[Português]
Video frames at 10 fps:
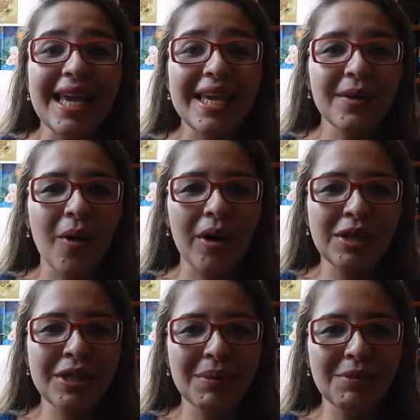e
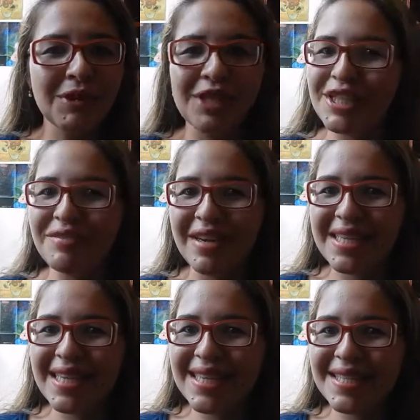gosta muito de
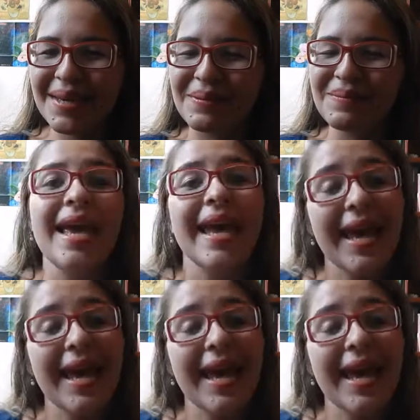investigação.